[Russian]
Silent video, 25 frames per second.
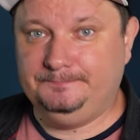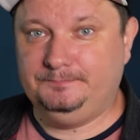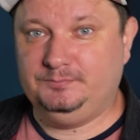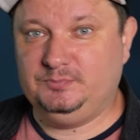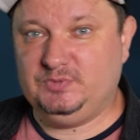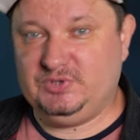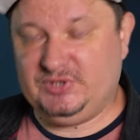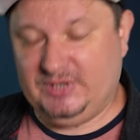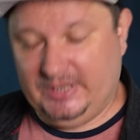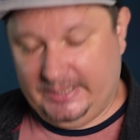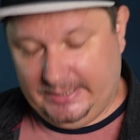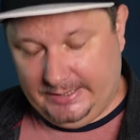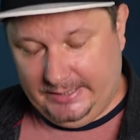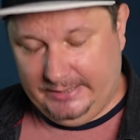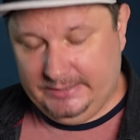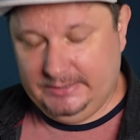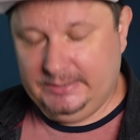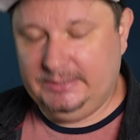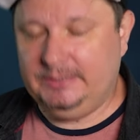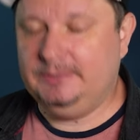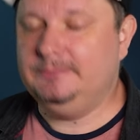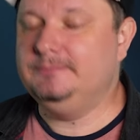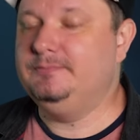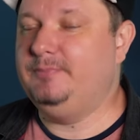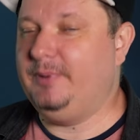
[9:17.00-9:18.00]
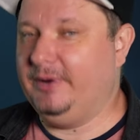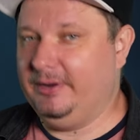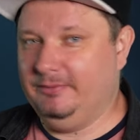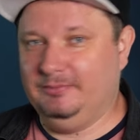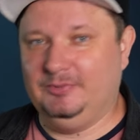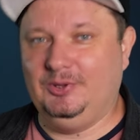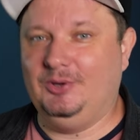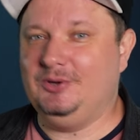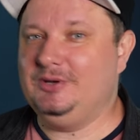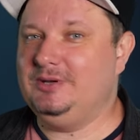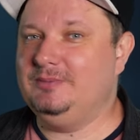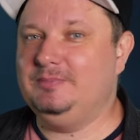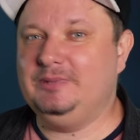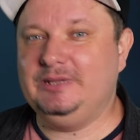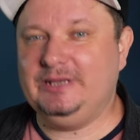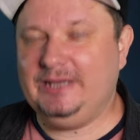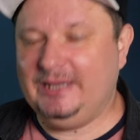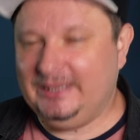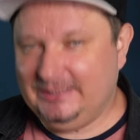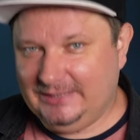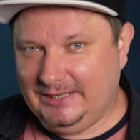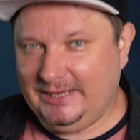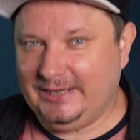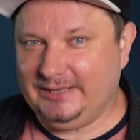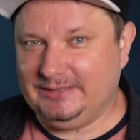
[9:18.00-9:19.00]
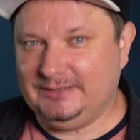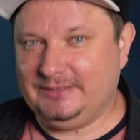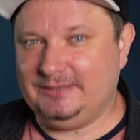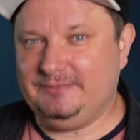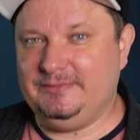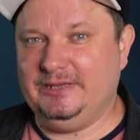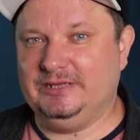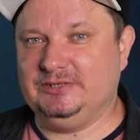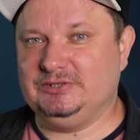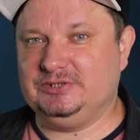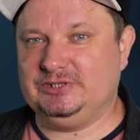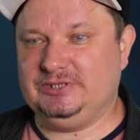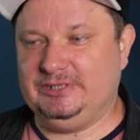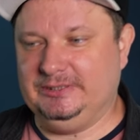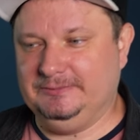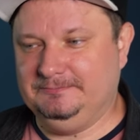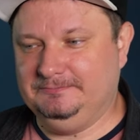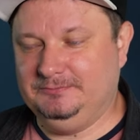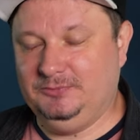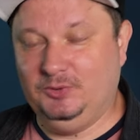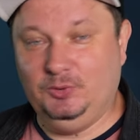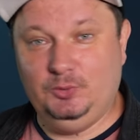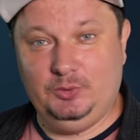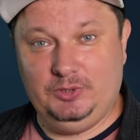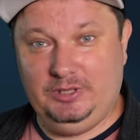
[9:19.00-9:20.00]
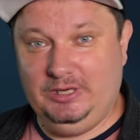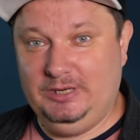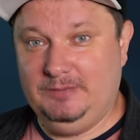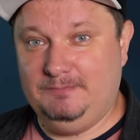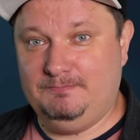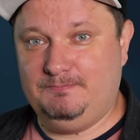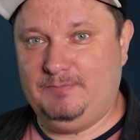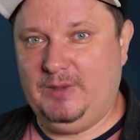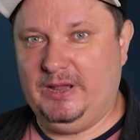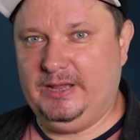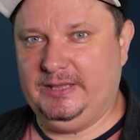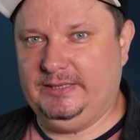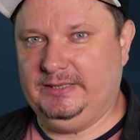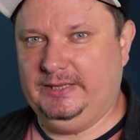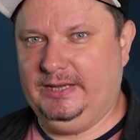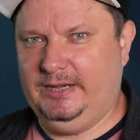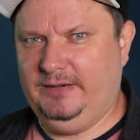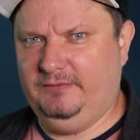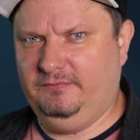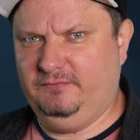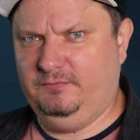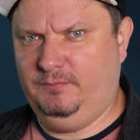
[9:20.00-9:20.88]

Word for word: Заранее премного благодарен, ребятушки. Ну и погнали в